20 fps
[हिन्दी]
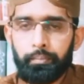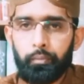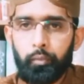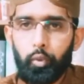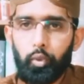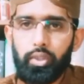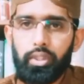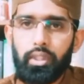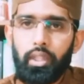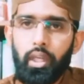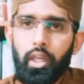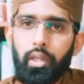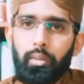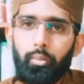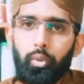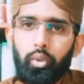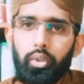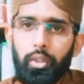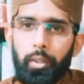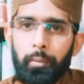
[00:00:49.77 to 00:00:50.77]
दोस्तान
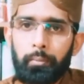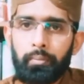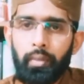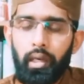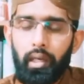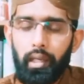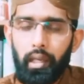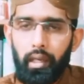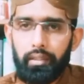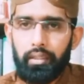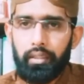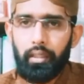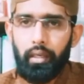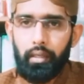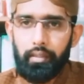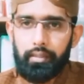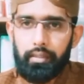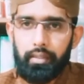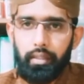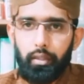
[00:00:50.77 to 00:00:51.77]
मोहतरम हालात
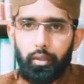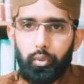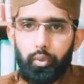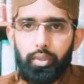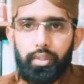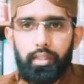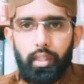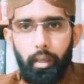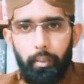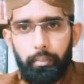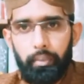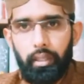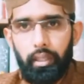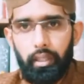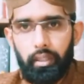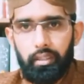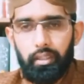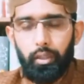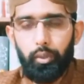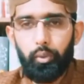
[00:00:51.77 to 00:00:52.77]
हाजरा को सामने
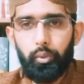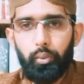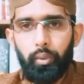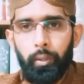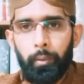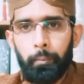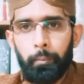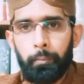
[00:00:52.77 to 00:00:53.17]
रखते हुए